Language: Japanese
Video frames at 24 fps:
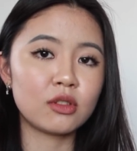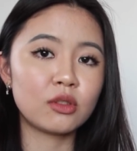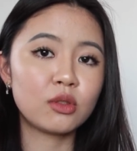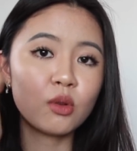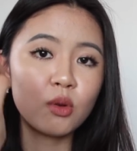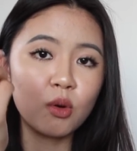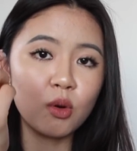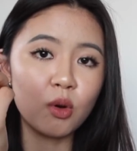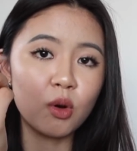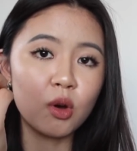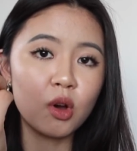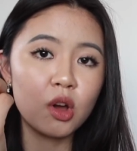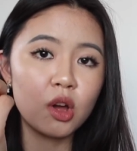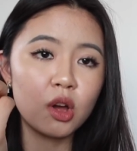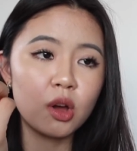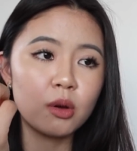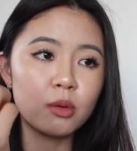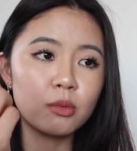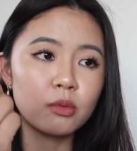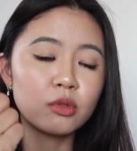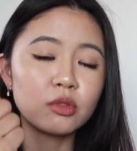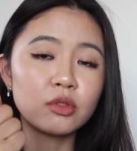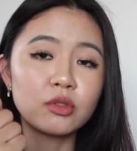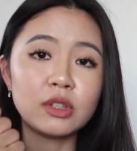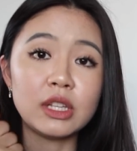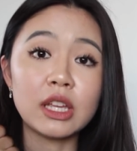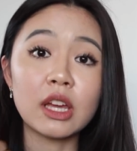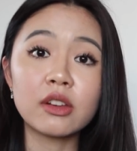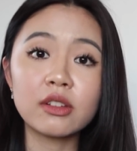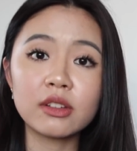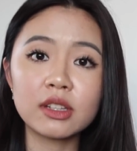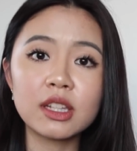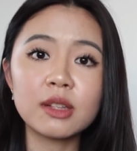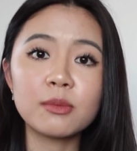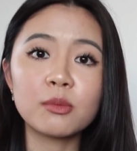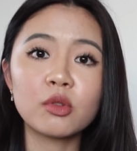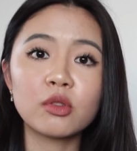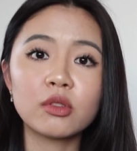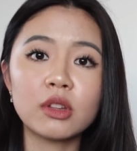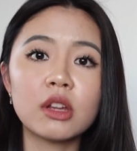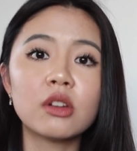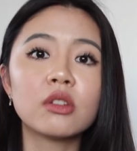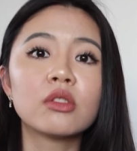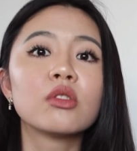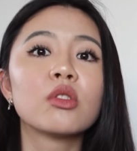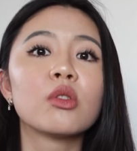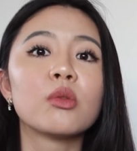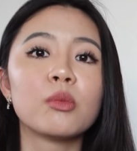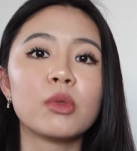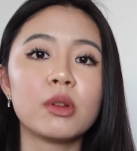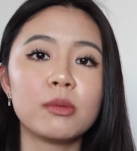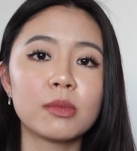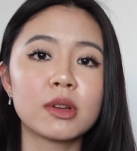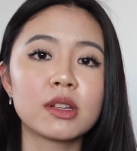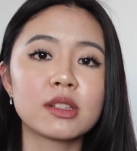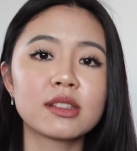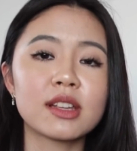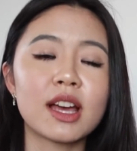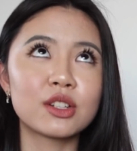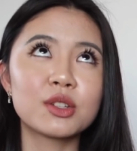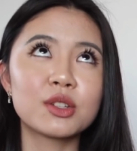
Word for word: ともっとやる気も出ると思います